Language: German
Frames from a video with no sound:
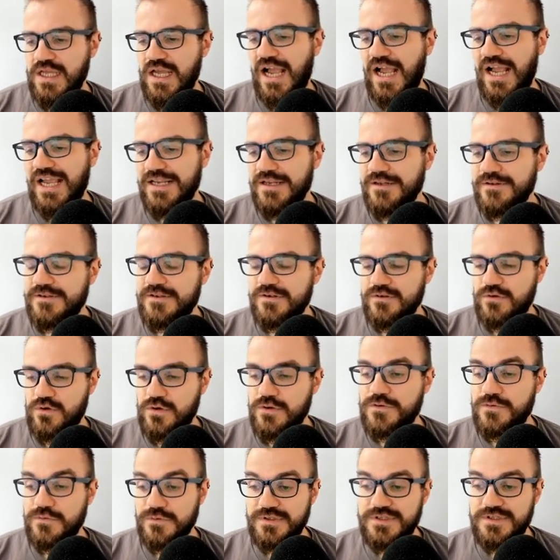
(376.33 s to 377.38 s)
eigentliche
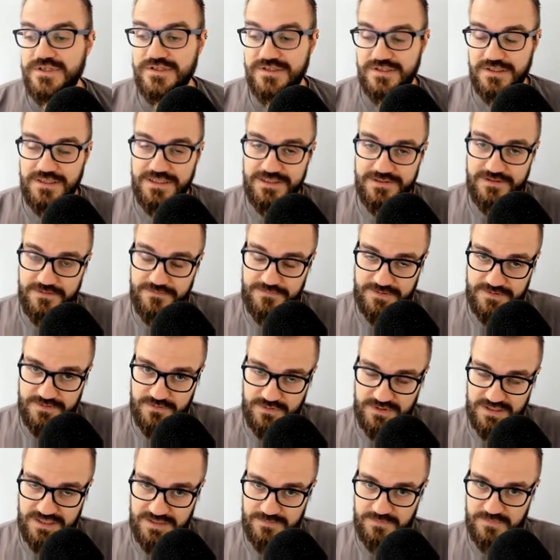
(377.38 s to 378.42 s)
konsolidierte
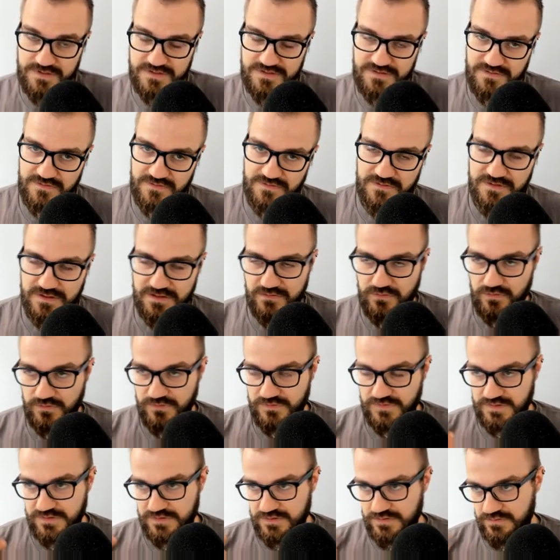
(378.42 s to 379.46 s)
Leserfassung haben. Das ist dann
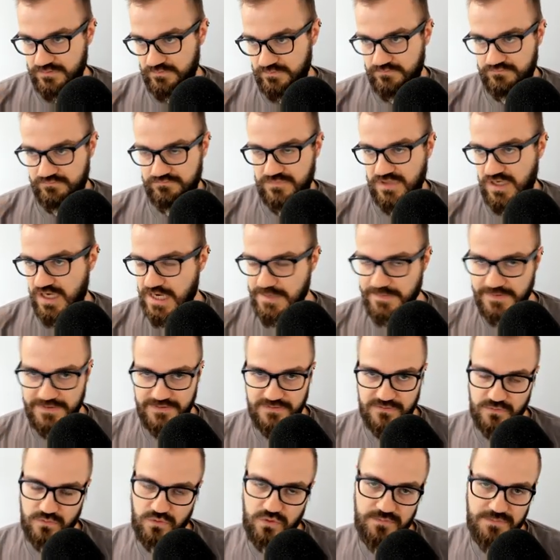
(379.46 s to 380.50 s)
unser
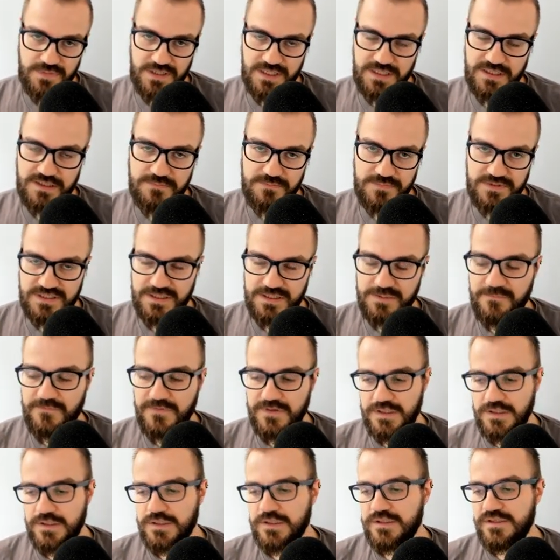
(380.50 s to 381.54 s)
Arbeitsdokument, mit dem
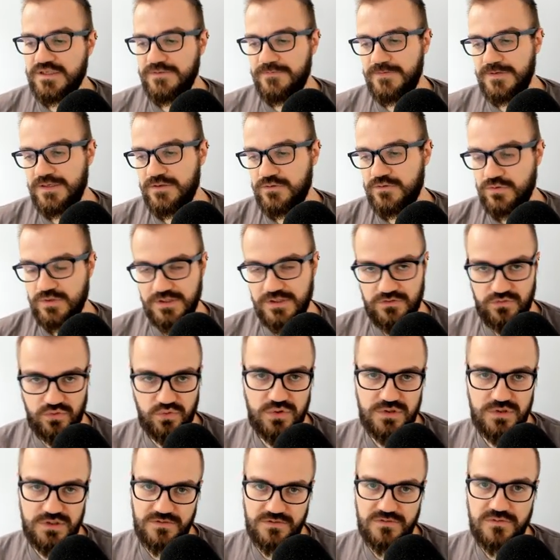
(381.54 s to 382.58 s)
wir die
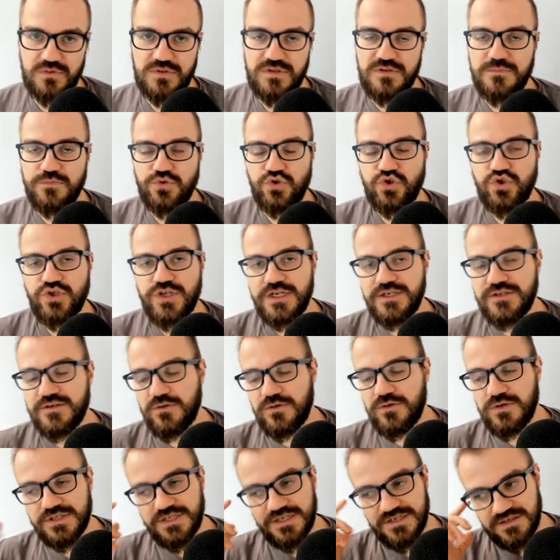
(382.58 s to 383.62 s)
Fehlerkorrekturen zu diesem Stand
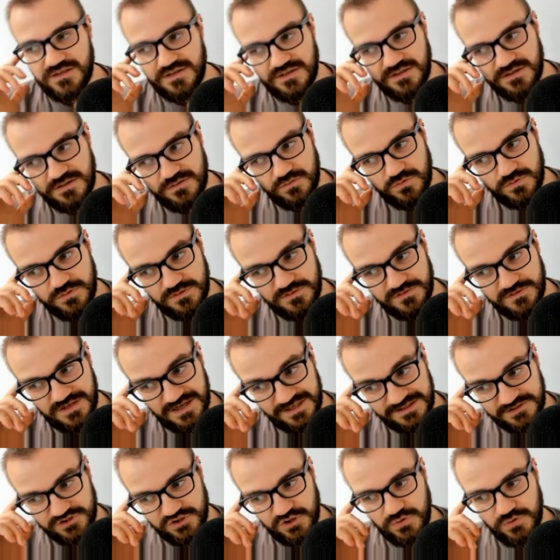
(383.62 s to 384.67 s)
auch dann uns
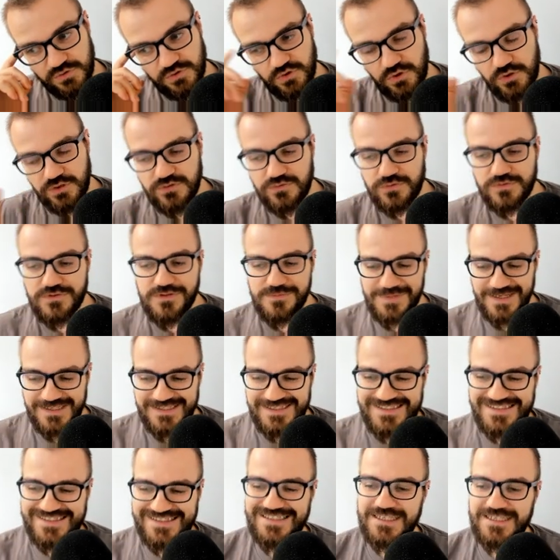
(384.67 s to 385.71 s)
anschauen können. Und zum
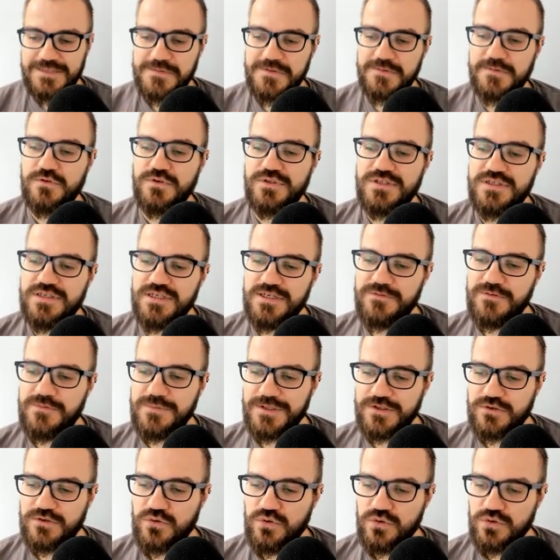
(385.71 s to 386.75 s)
anderen gibt es immer noch die
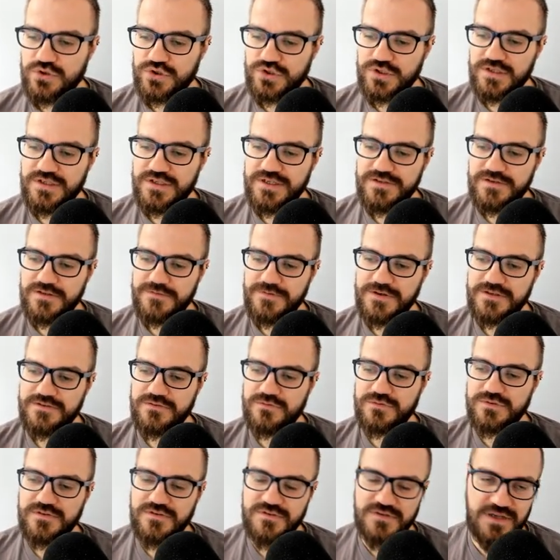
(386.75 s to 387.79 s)
informatorische
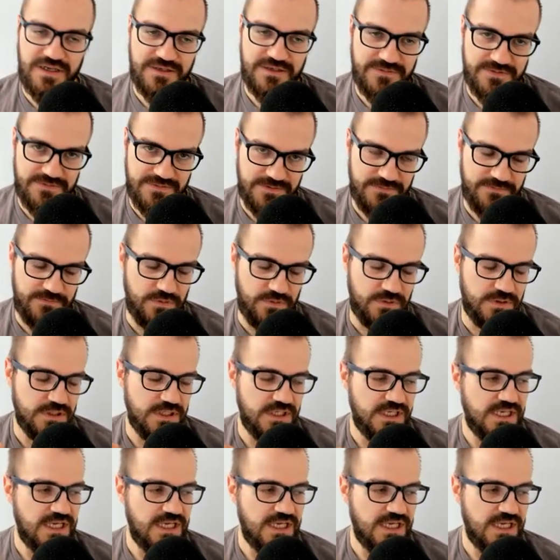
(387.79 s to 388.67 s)
Leserfassung. Das ist ja etwas, was vor